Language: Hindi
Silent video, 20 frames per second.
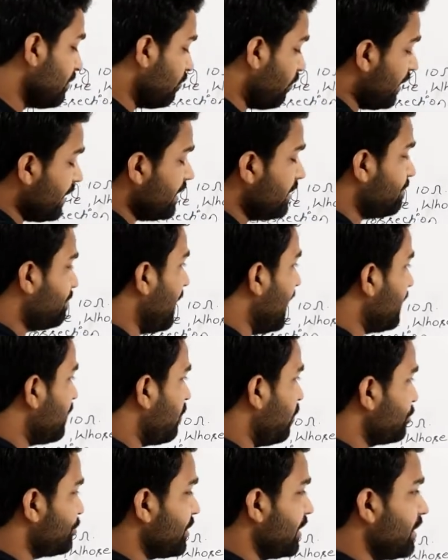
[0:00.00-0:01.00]
वही बाई
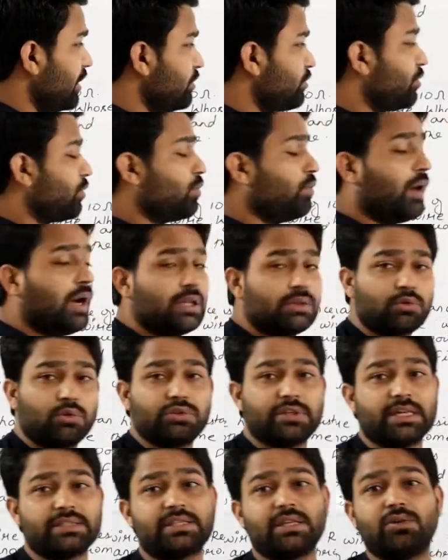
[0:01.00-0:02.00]
क्वेश्चन की शुरुआत
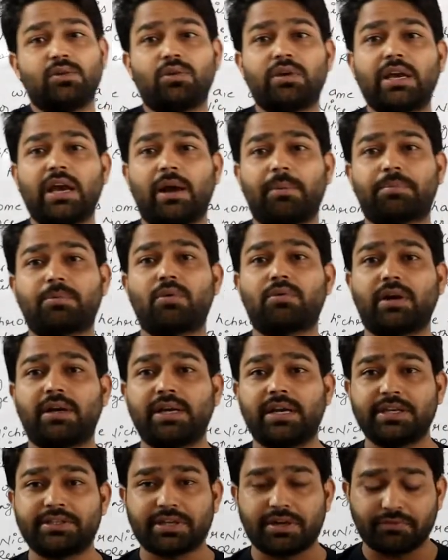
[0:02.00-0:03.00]
कुछ ऐसे ही होगी आपको
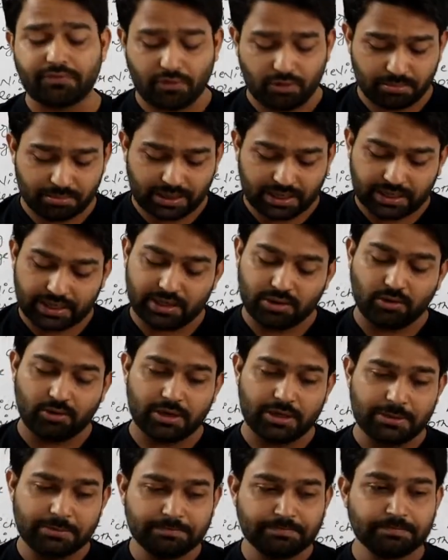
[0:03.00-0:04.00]
कंडीशन फॉर्म करनी
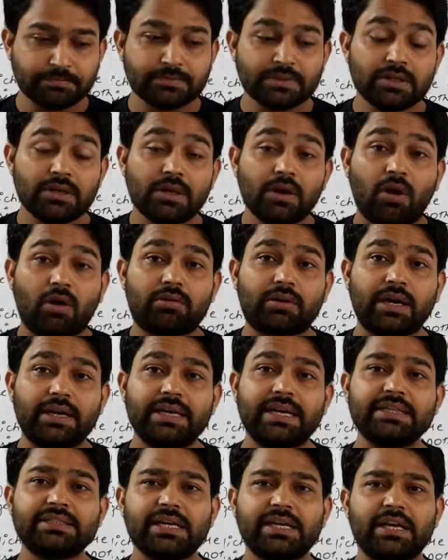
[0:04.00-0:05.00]
होगी और
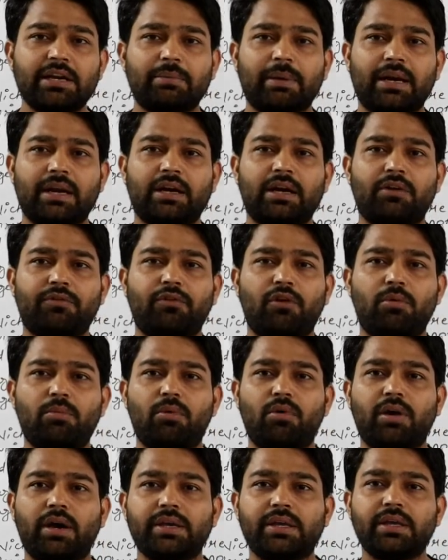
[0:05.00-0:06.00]
कंडीशन एक बार अगर फॉर्म
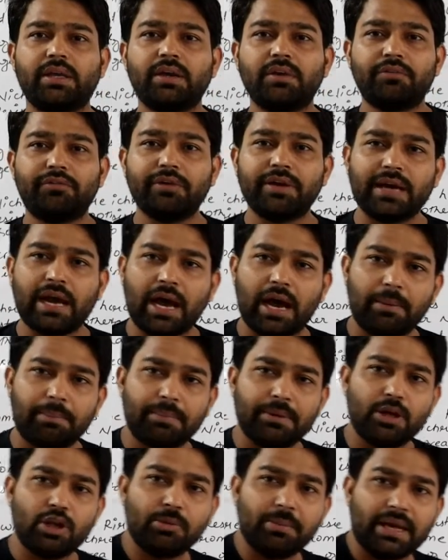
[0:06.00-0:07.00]
हो गई फिर
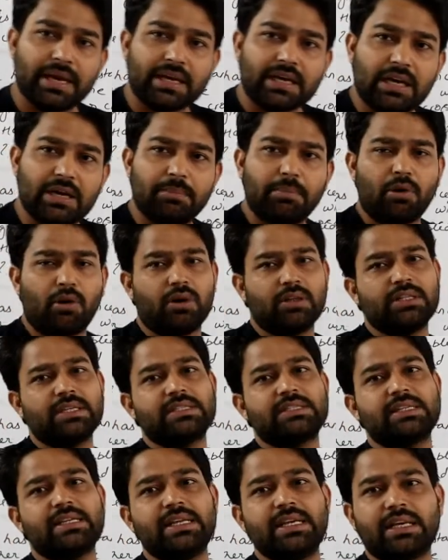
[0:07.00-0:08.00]
आप न्यूमेरिकल बहुत
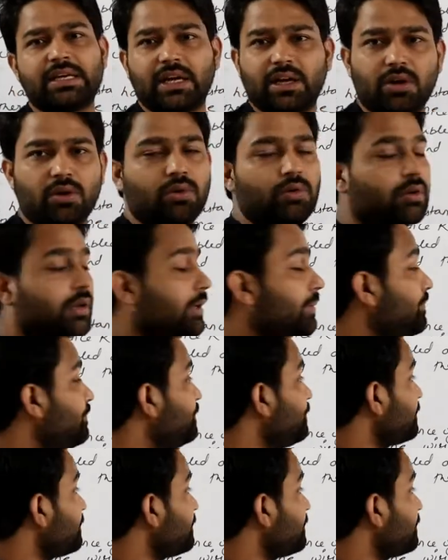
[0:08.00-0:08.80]
इजीली कर लोगे